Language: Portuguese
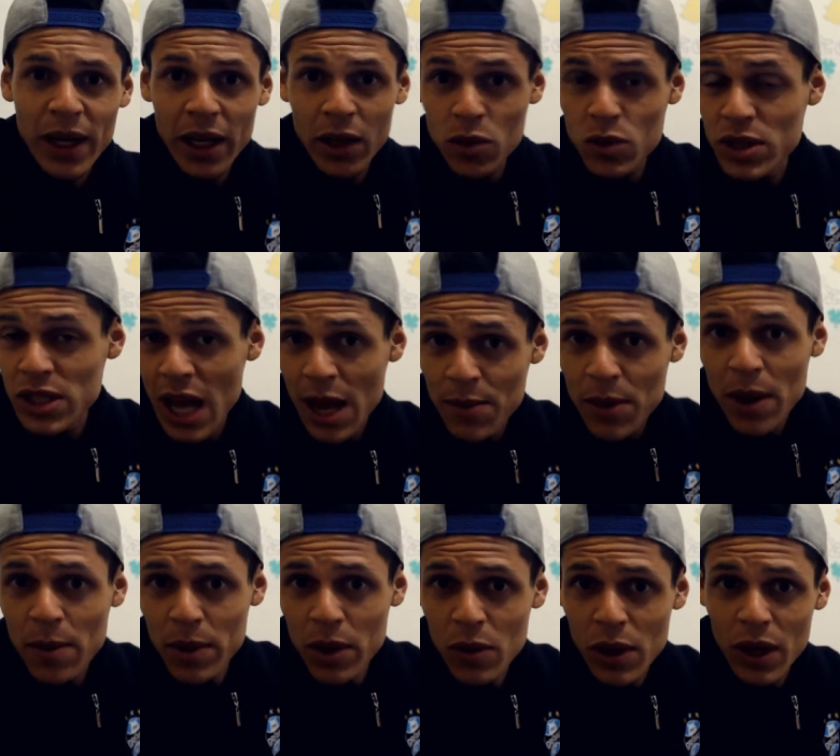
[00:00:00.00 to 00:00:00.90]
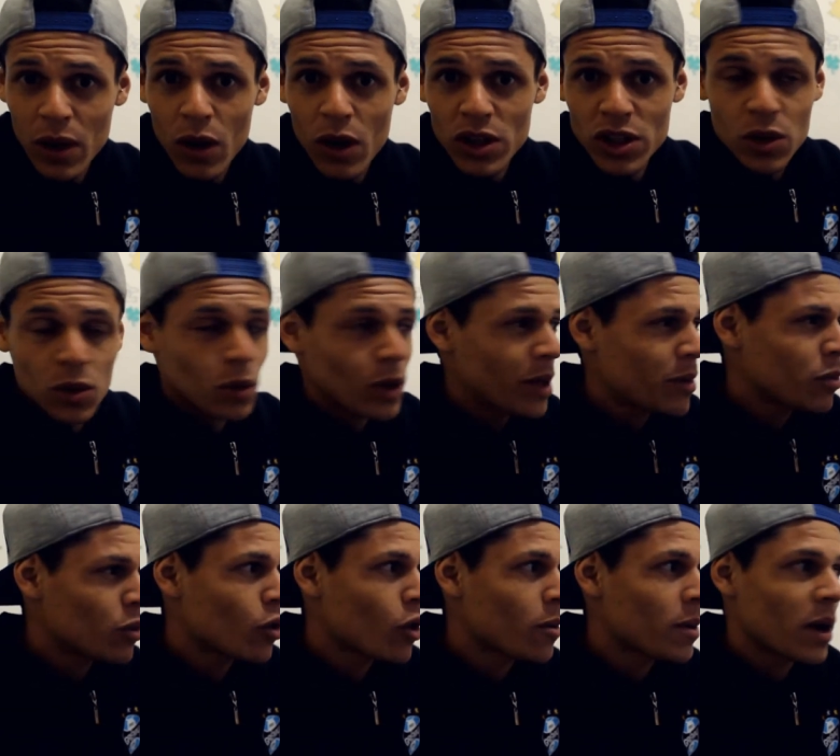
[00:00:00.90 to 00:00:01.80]
para quem não sabe, abriu uma loja, não
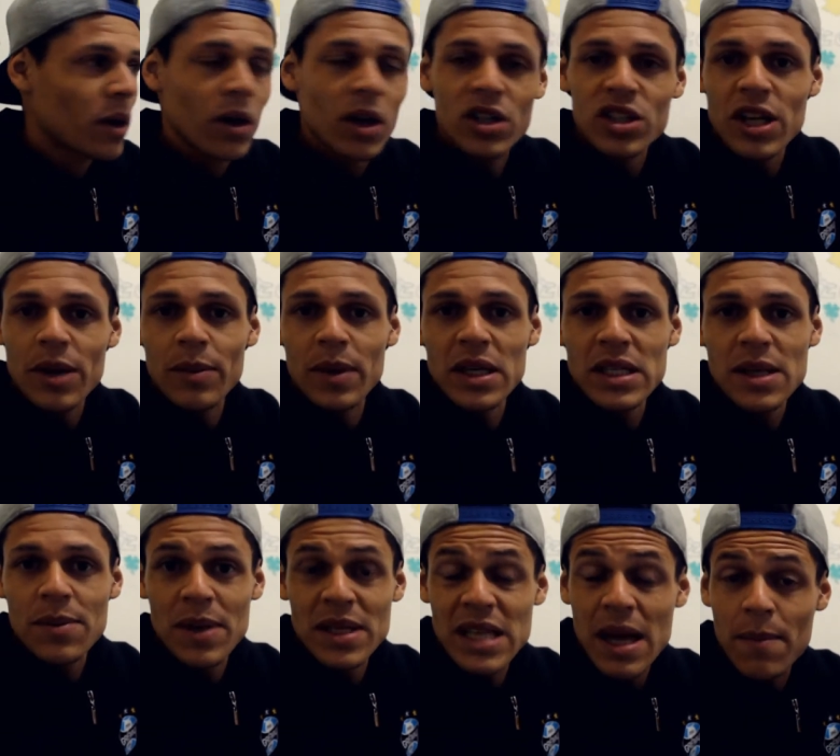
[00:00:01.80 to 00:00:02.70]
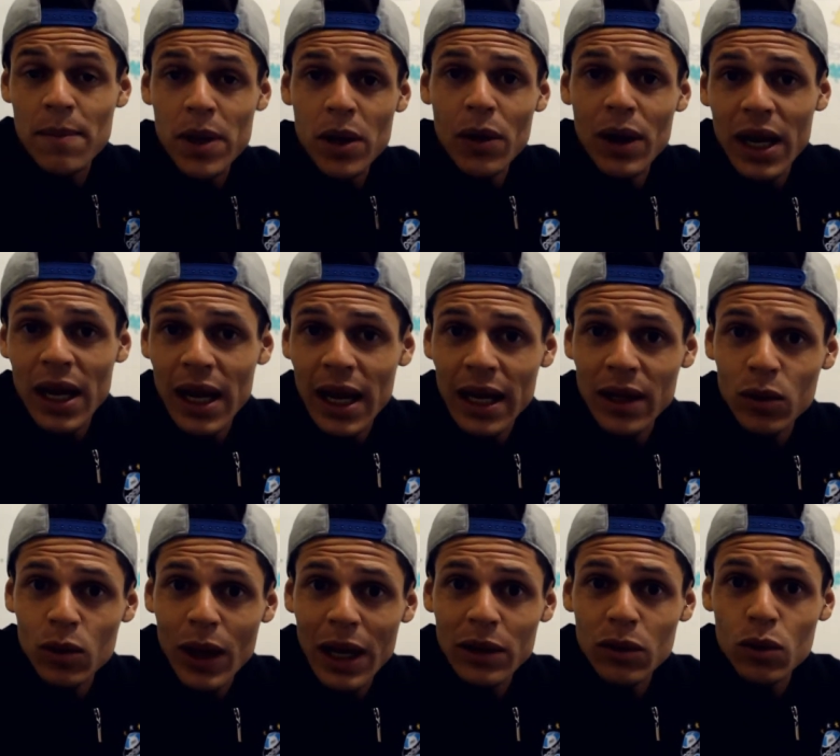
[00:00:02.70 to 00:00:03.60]
lembro o nome agora de cabeça, mas abriu ela lá
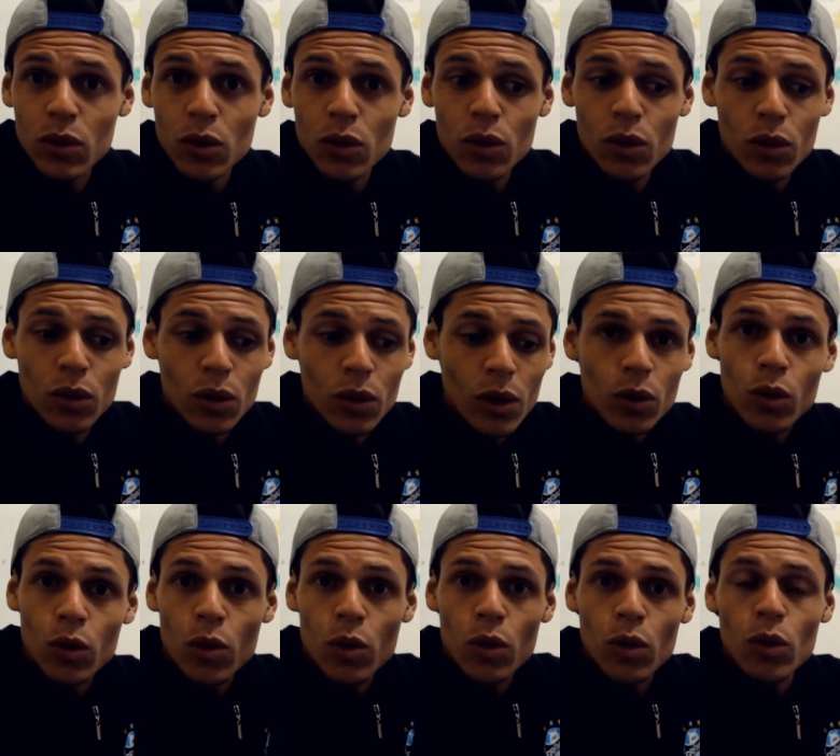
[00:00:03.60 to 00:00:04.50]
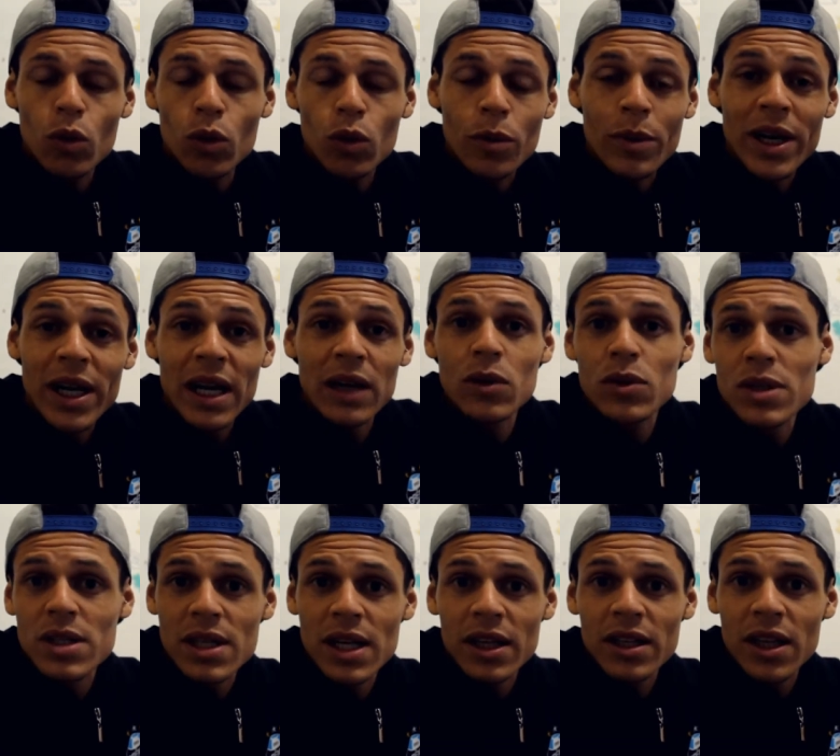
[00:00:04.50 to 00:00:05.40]
do lado do. No, no Mercado
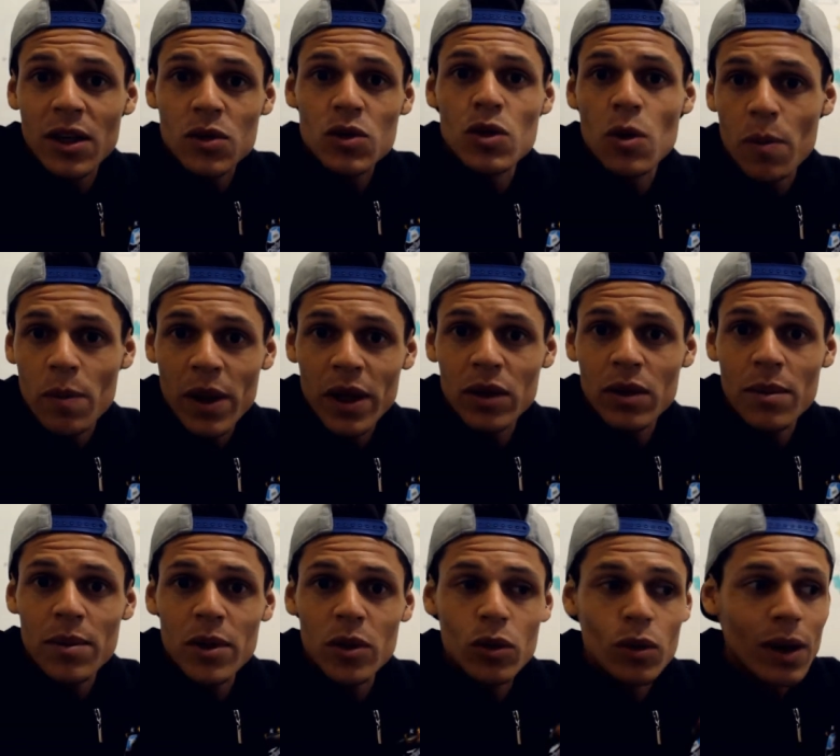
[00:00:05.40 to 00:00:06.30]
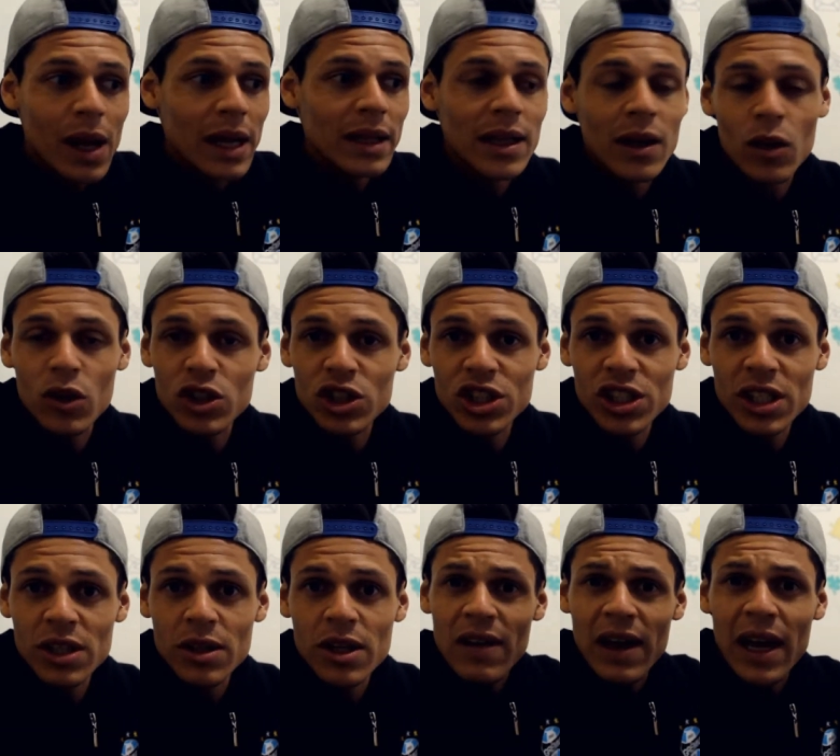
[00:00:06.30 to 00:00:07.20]
San que tem no São Pedro, abriu do lado a
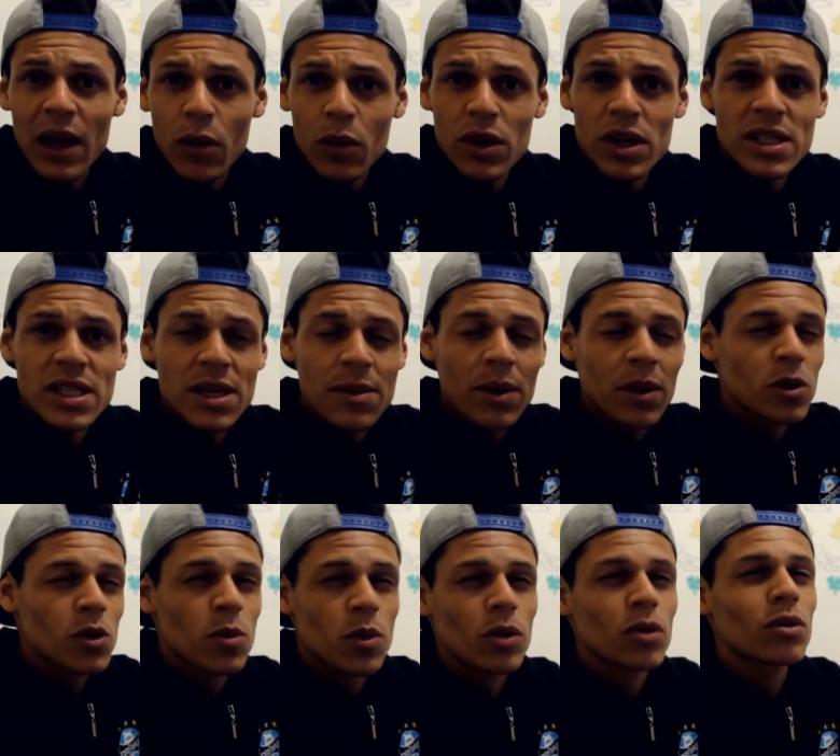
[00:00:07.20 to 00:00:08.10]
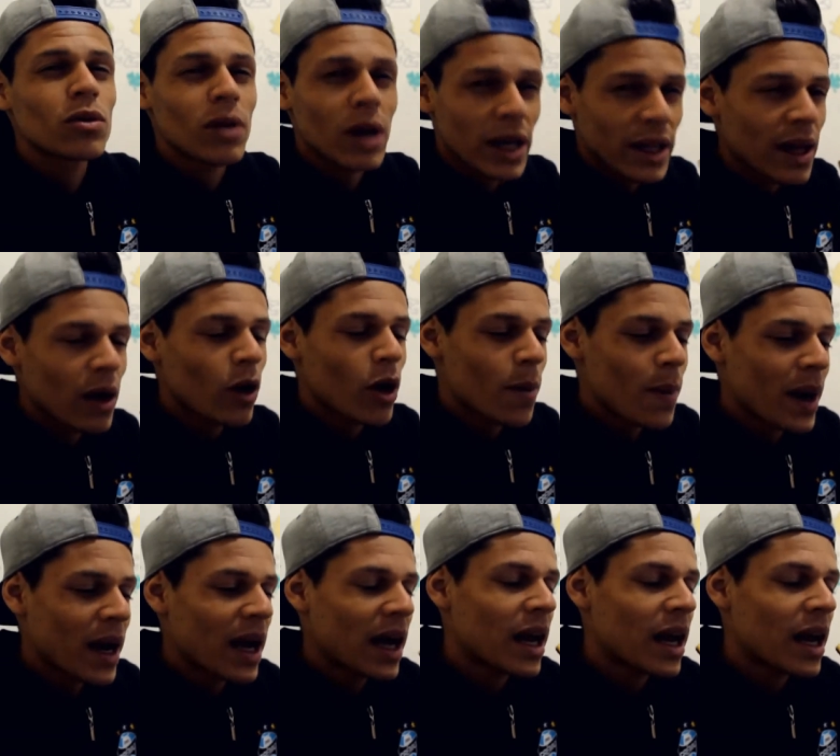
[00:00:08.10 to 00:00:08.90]
lojinha. Vai lá conhecer, mano, os produtos lá é da hora pra